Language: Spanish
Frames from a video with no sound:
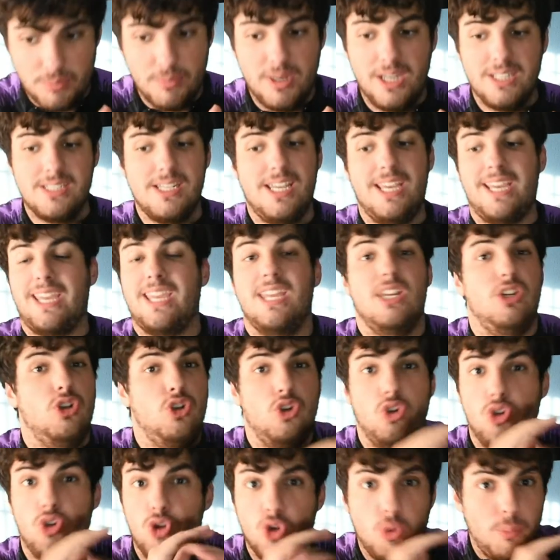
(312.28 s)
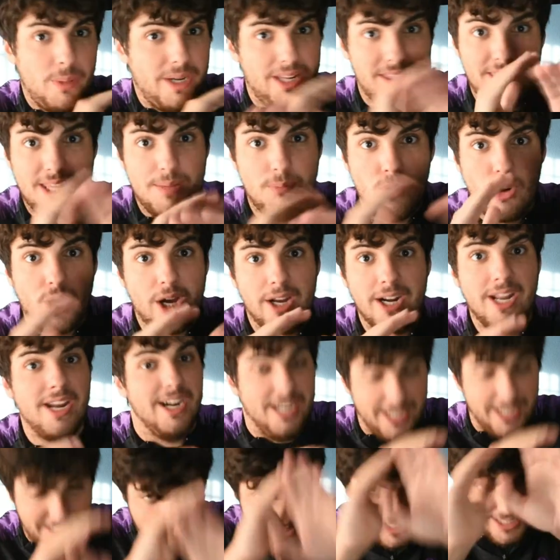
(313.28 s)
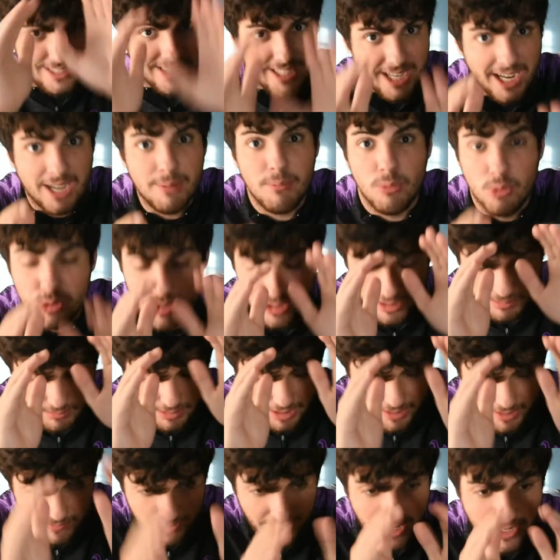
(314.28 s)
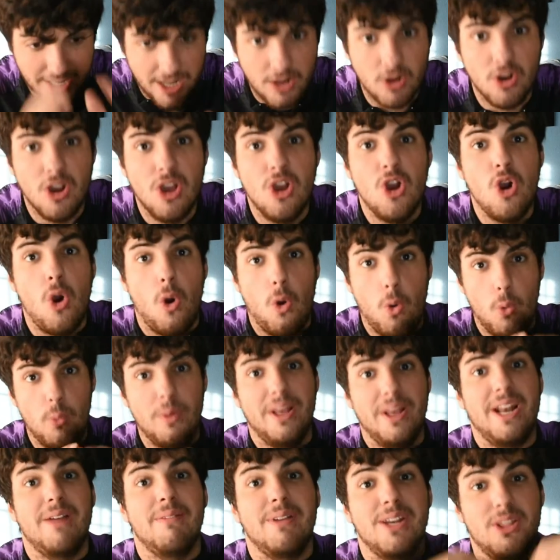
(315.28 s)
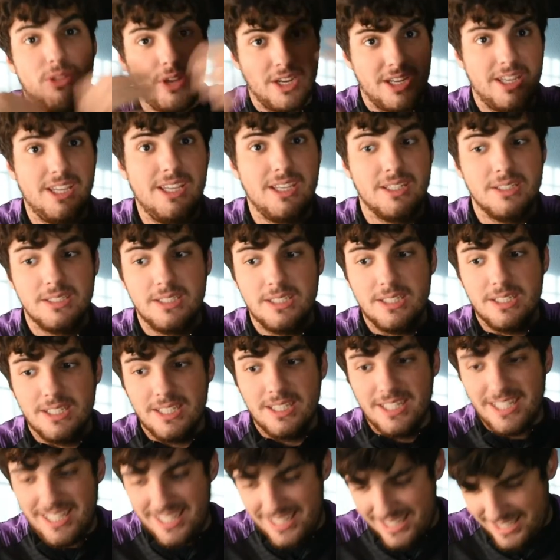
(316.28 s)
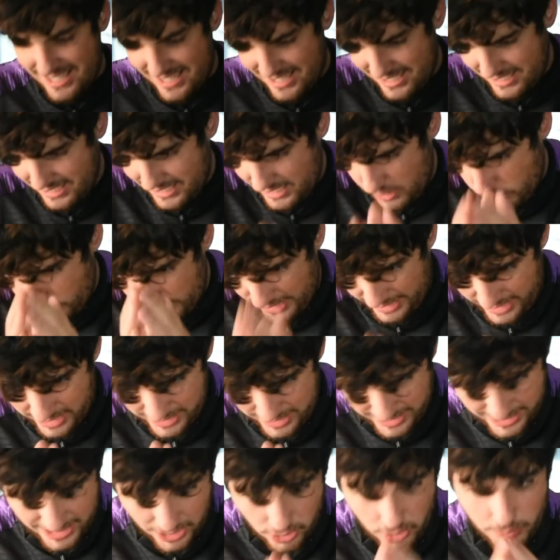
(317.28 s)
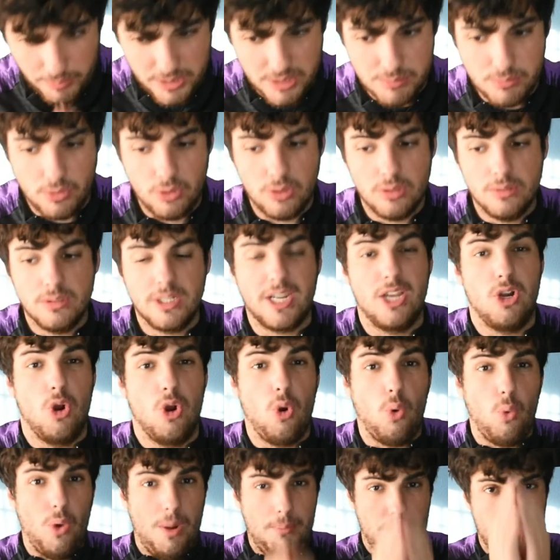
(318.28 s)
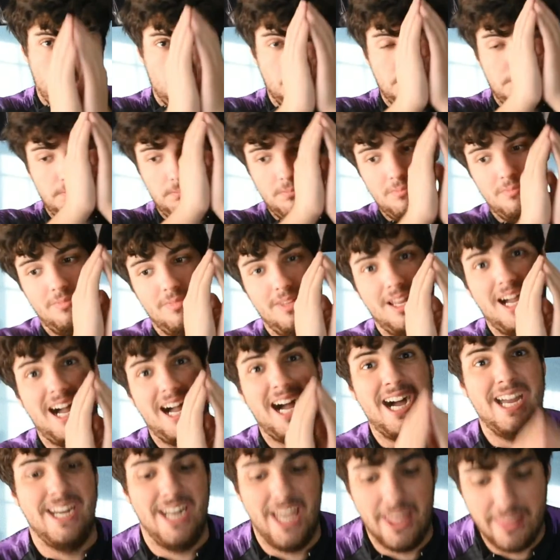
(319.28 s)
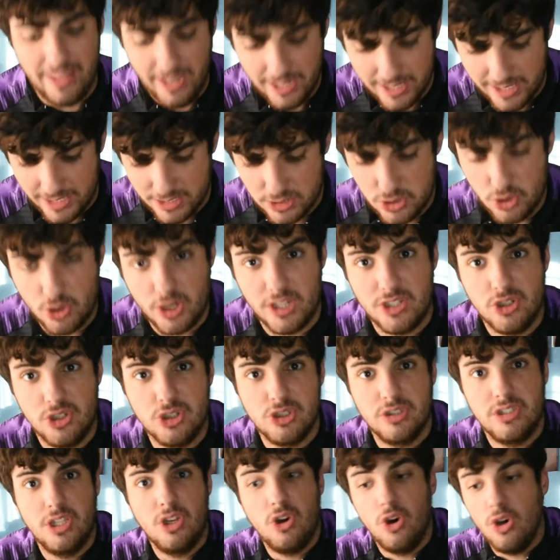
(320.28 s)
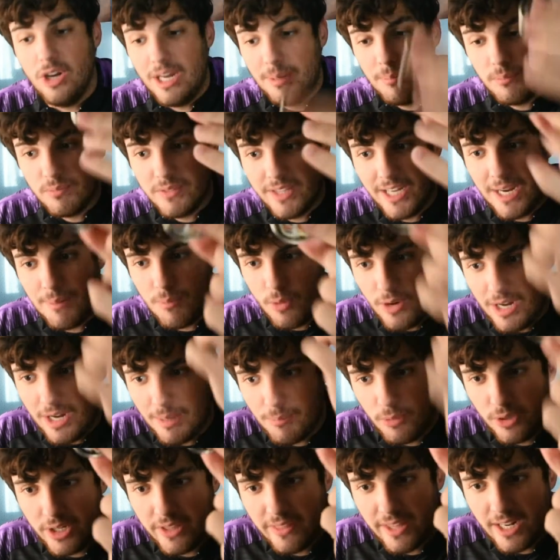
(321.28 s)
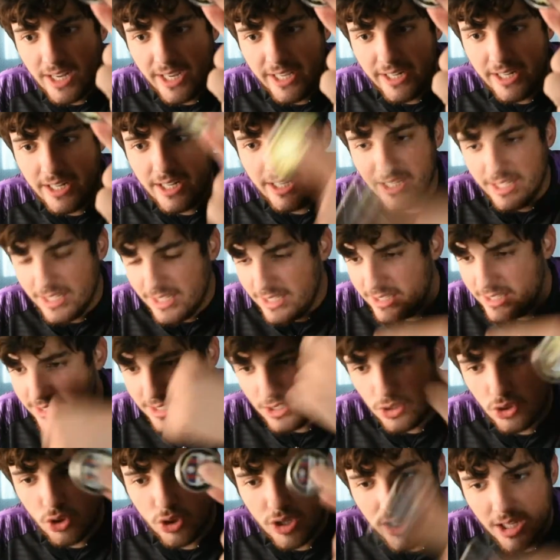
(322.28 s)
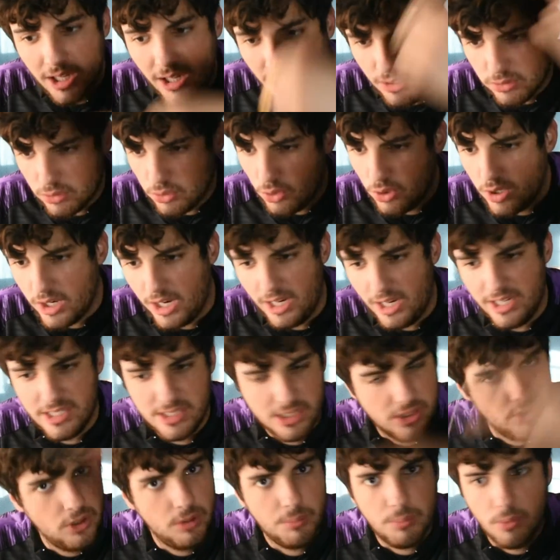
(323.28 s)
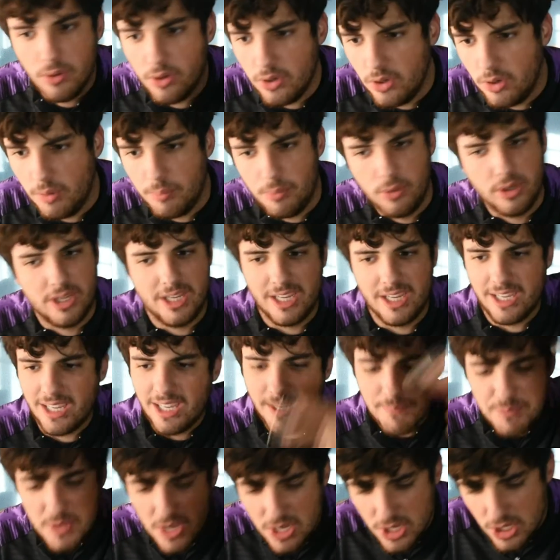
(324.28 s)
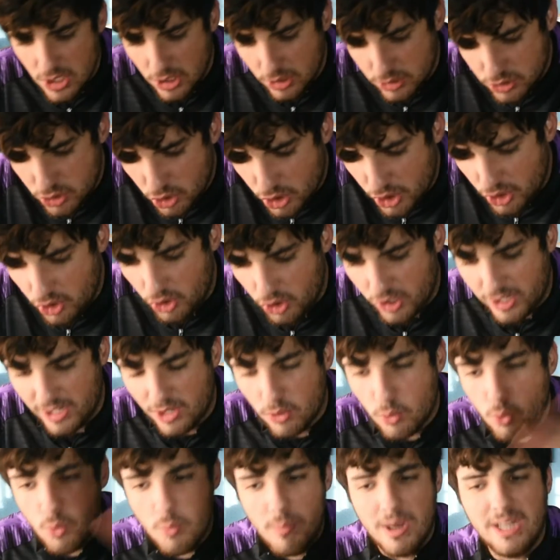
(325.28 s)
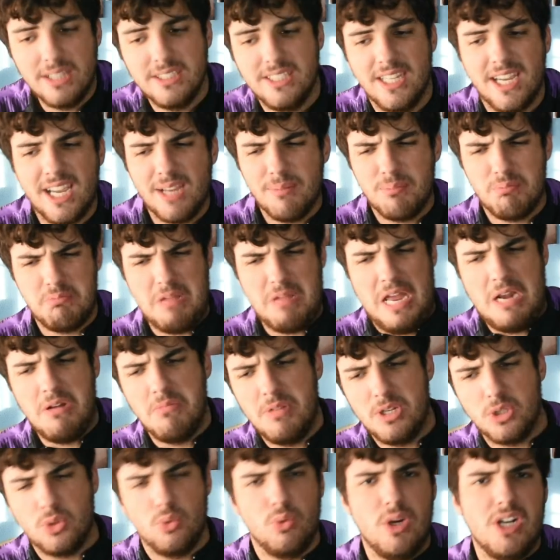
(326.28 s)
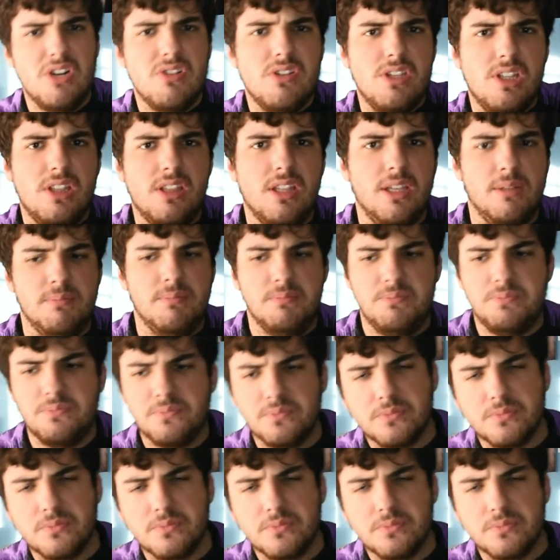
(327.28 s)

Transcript: más, es que no merecíamos ganar y si llegamos a haber ganado, hubiera venido aquí y hubiera criticado lo mismo, que no jugamos a nada, que es lo que yo os digo, tiramos la moneda al aire y si toca, toca, y si no, pues no, porque es que yo creo que Kuman llega al vestuario y dice,